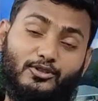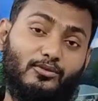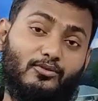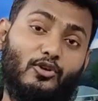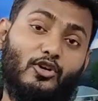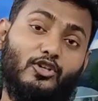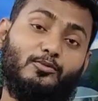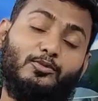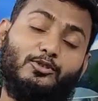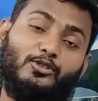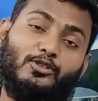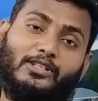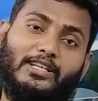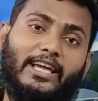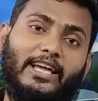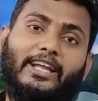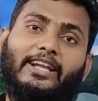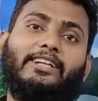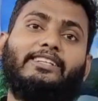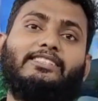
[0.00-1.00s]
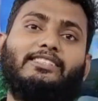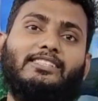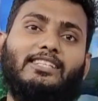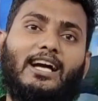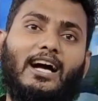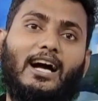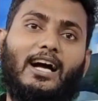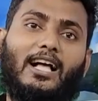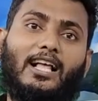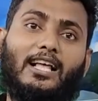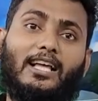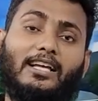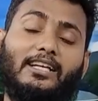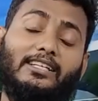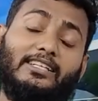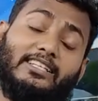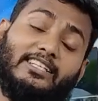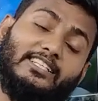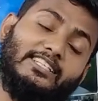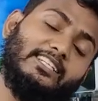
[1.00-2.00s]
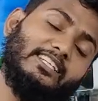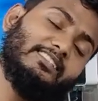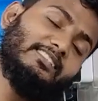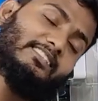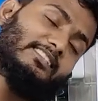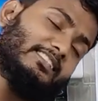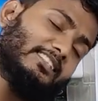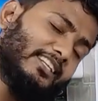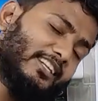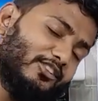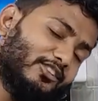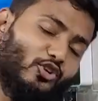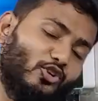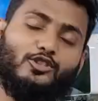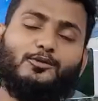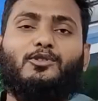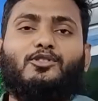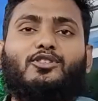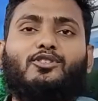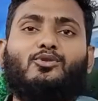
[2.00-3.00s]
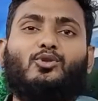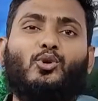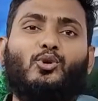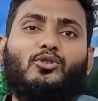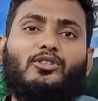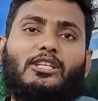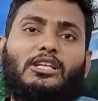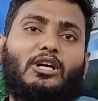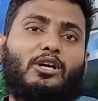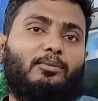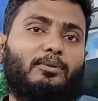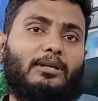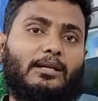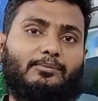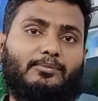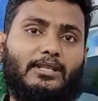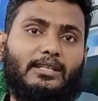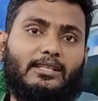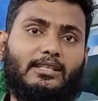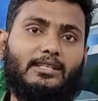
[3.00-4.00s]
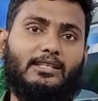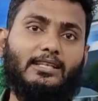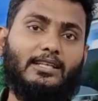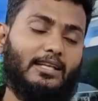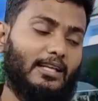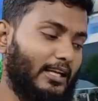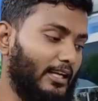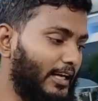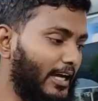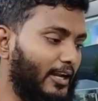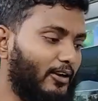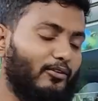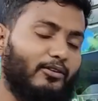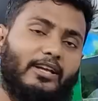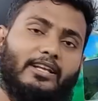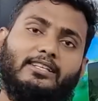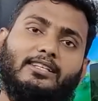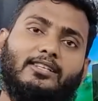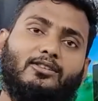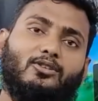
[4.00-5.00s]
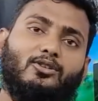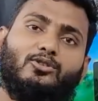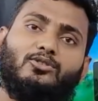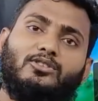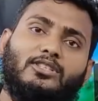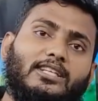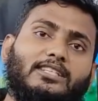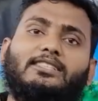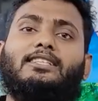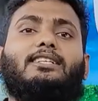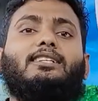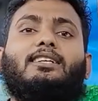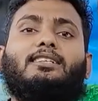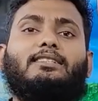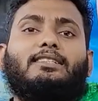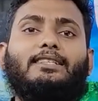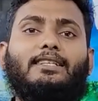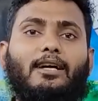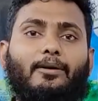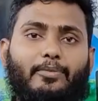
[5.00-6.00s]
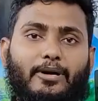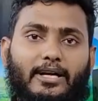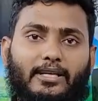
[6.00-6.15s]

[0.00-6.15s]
বছর দশ বছর গ্যারান্টি না আচ্ছা গ্রি এসি নিলে দশ বছর ধরতেই হবে আপনাকে মানে দশ বছর কারণ এটা তো যেই সেই এসি না